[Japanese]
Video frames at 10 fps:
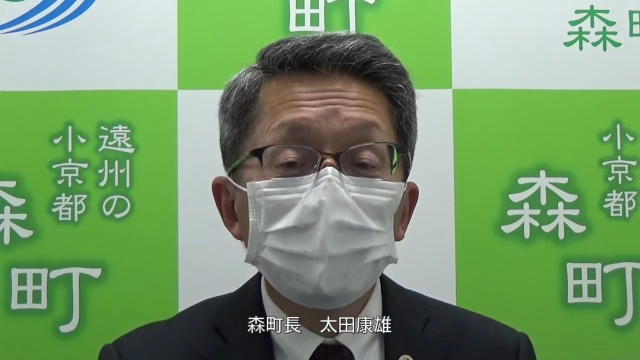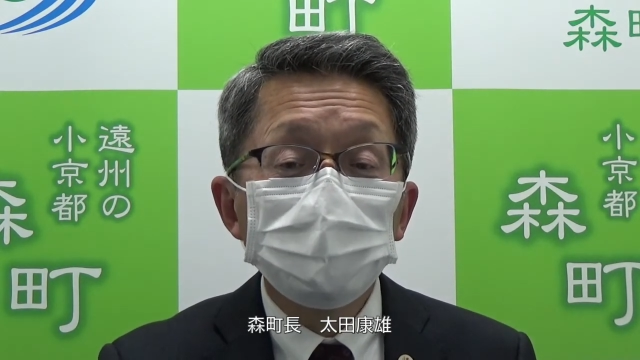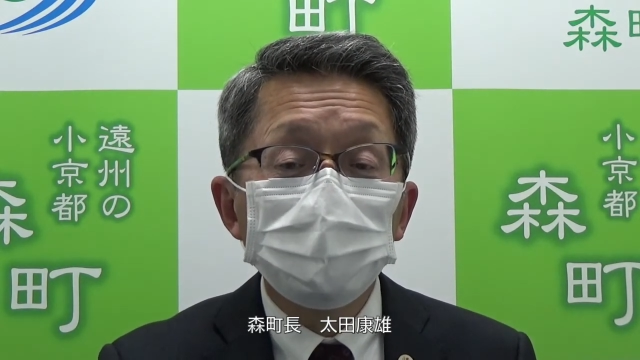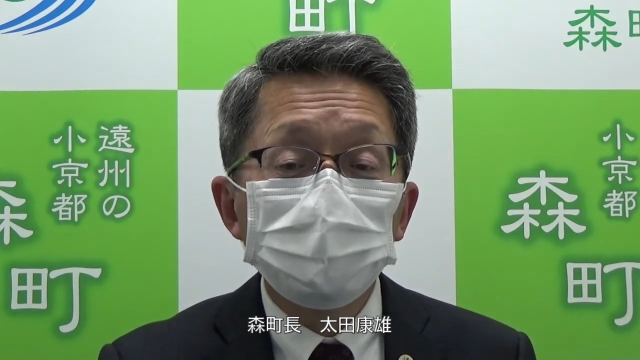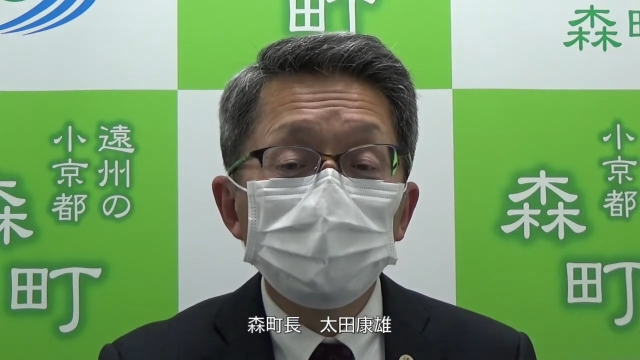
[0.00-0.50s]

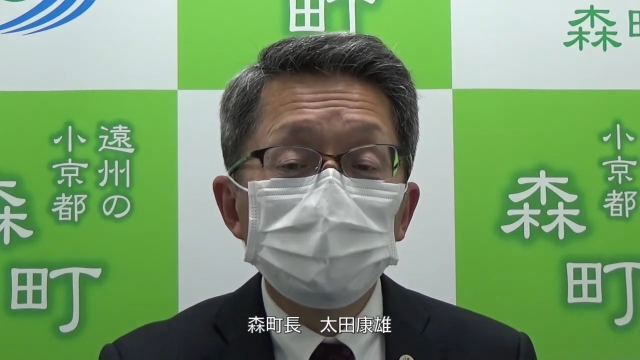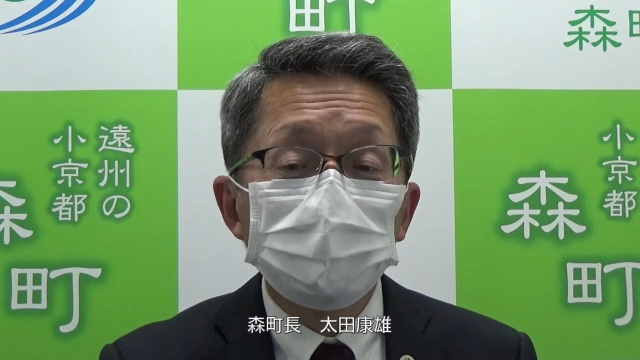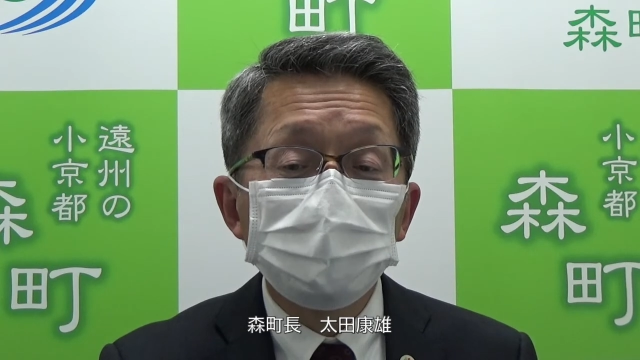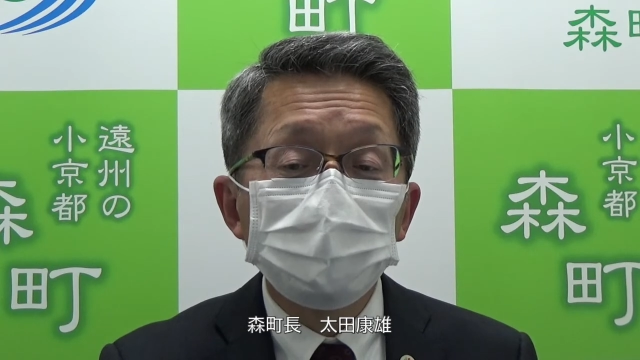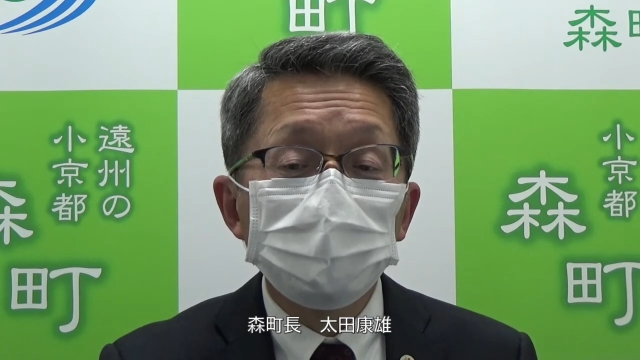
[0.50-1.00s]
人との
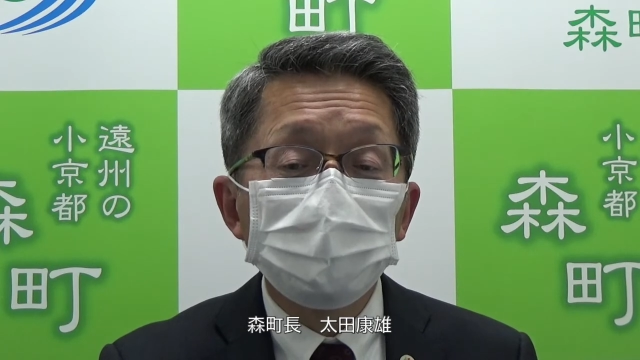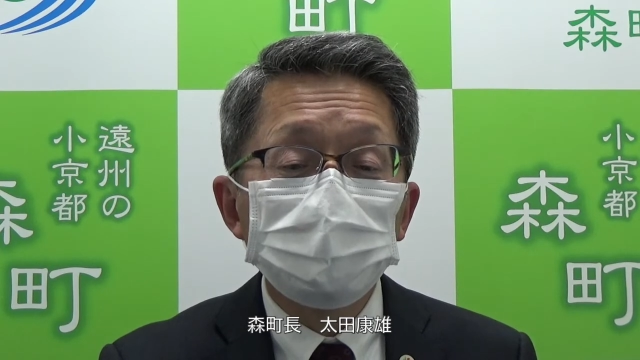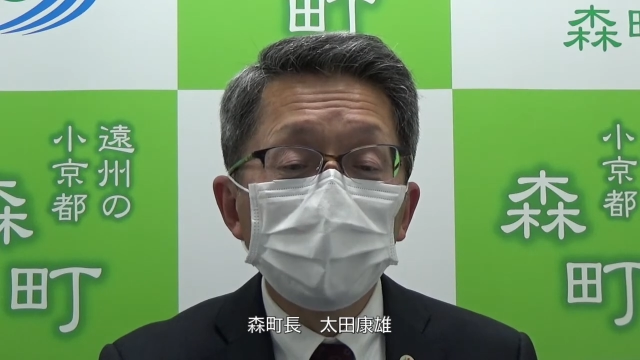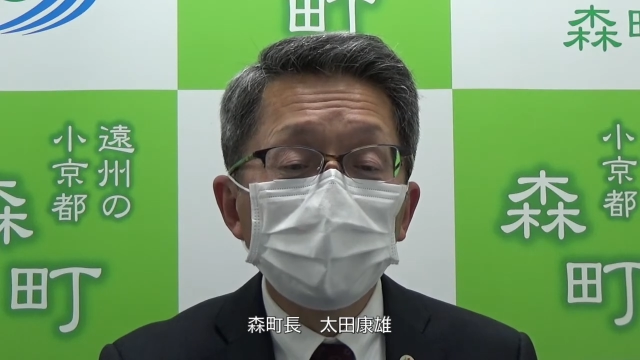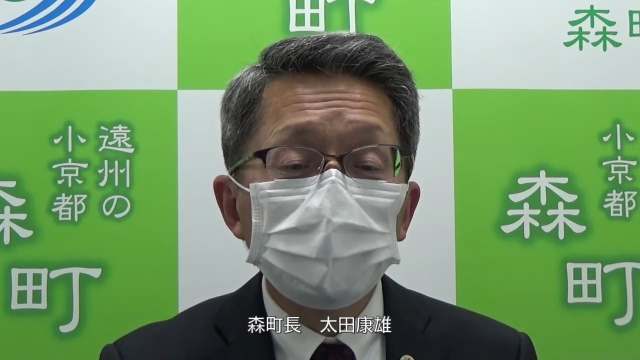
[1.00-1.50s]
接触を
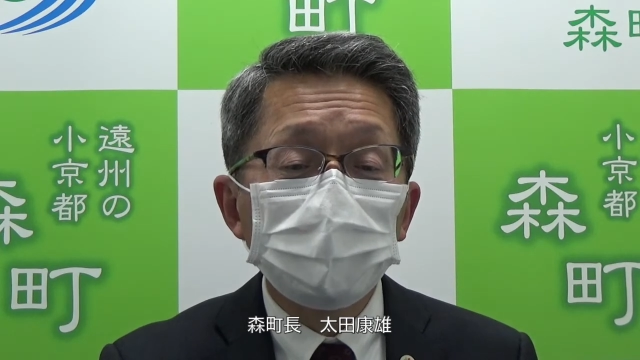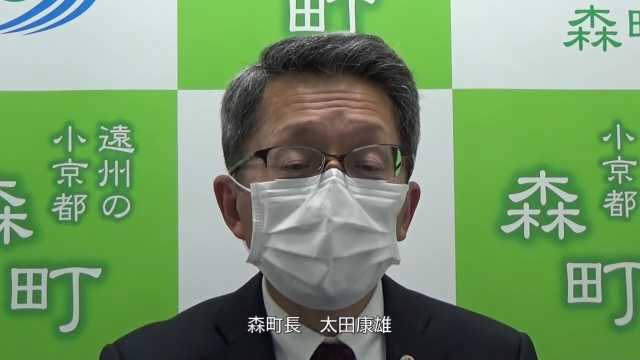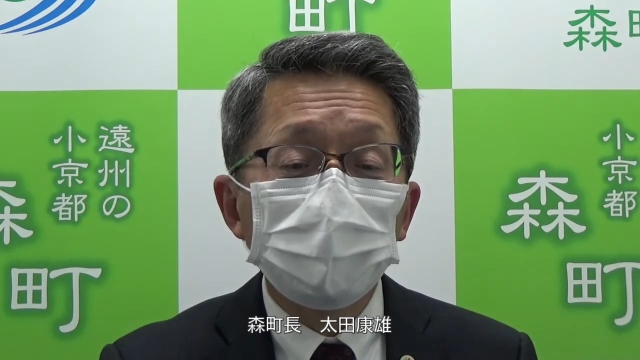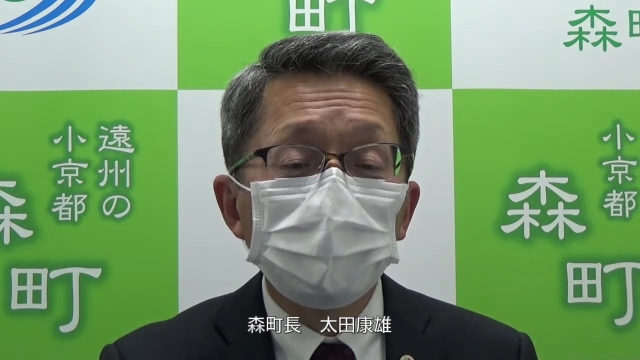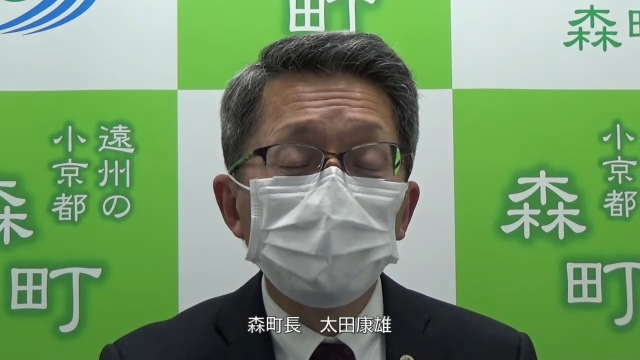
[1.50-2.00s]
避けて
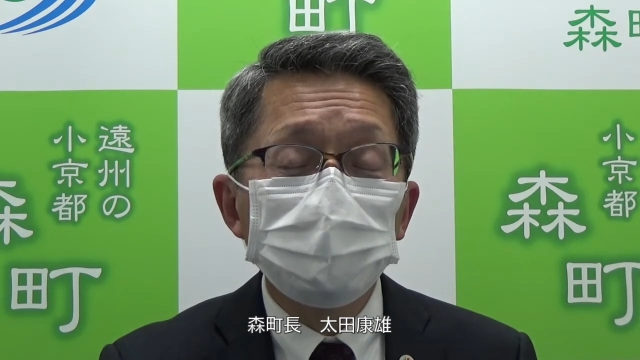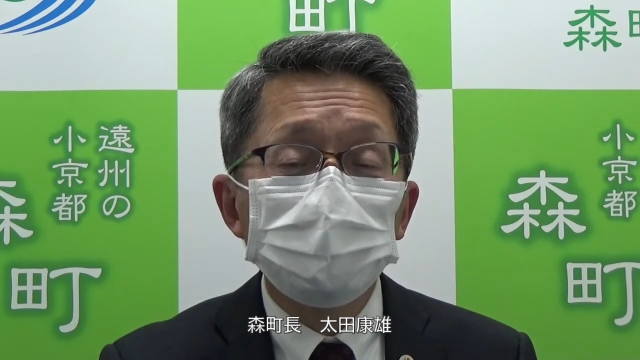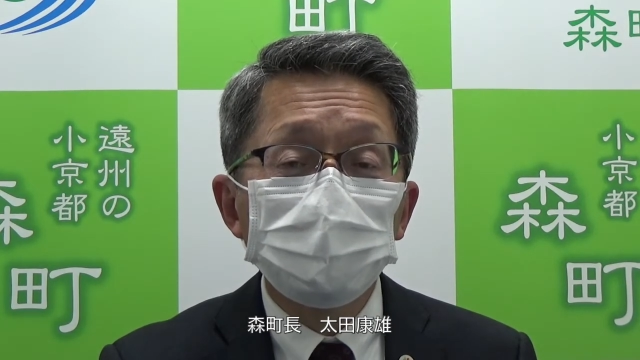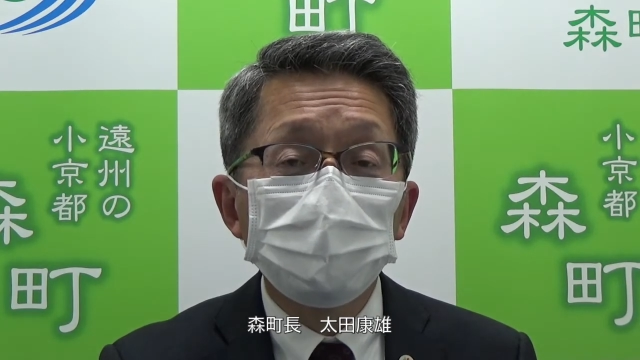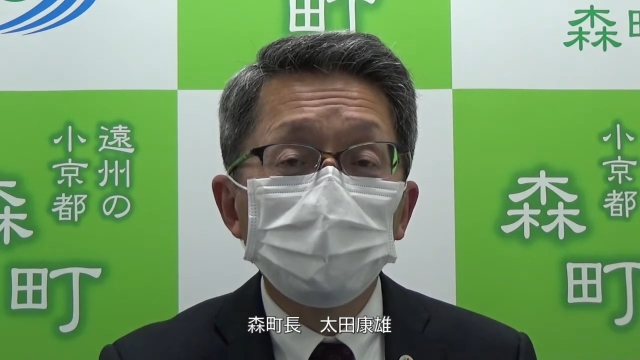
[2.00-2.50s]
いただきま
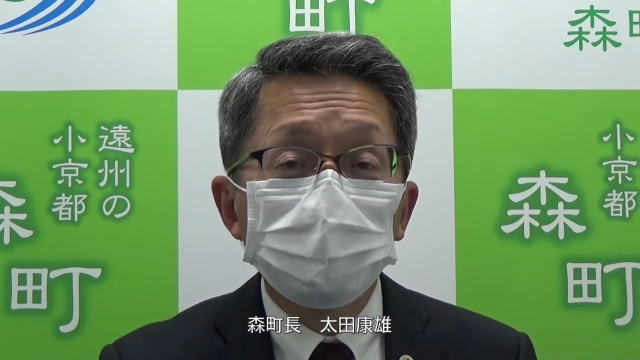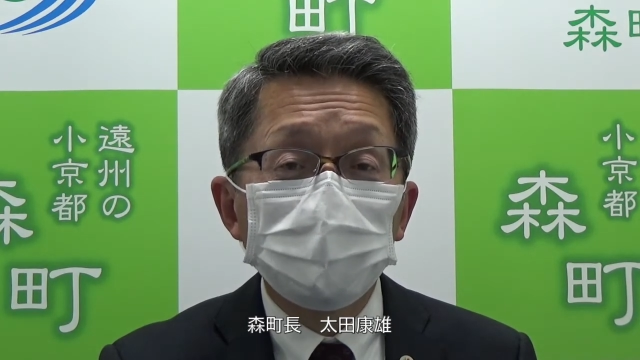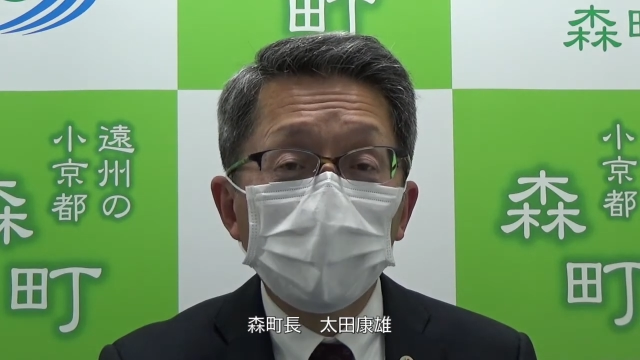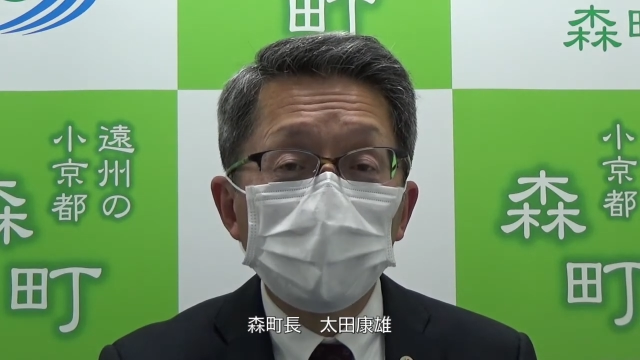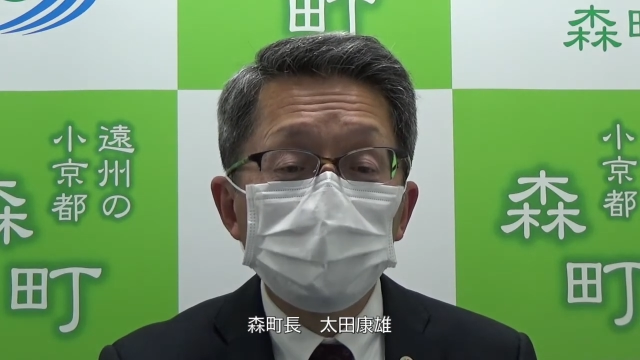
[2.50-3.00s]
すよう
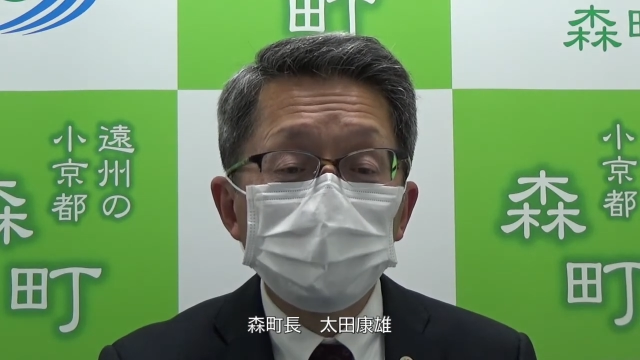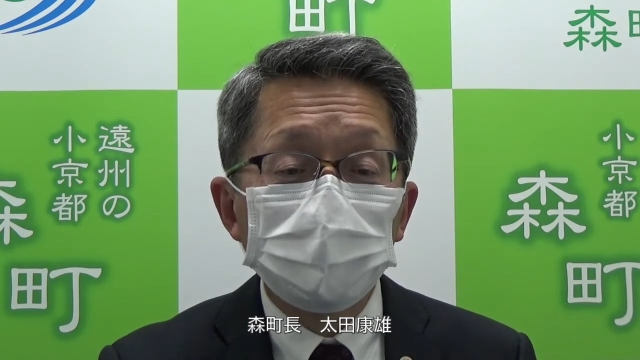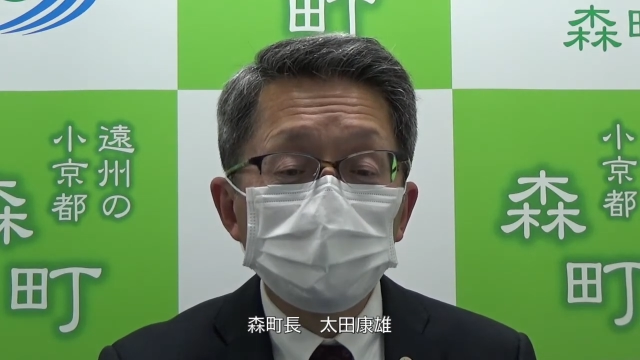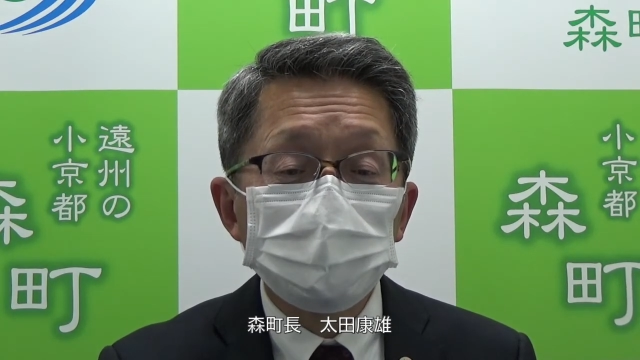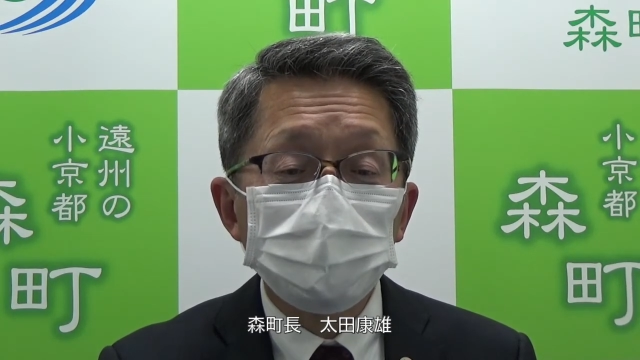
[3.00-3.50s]
お願いし
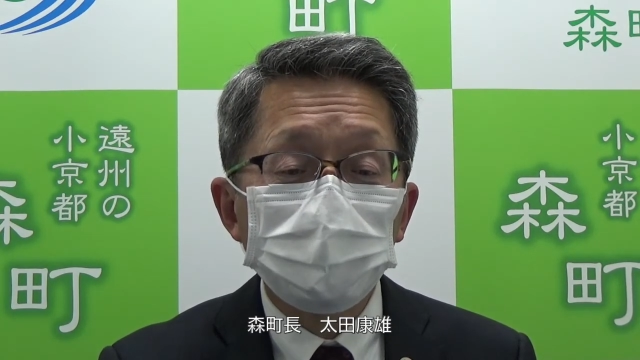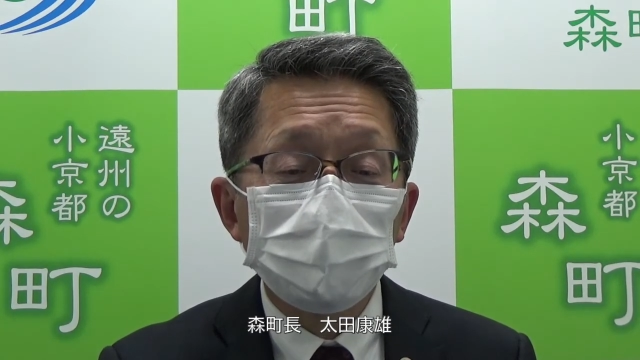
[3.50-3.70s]
ます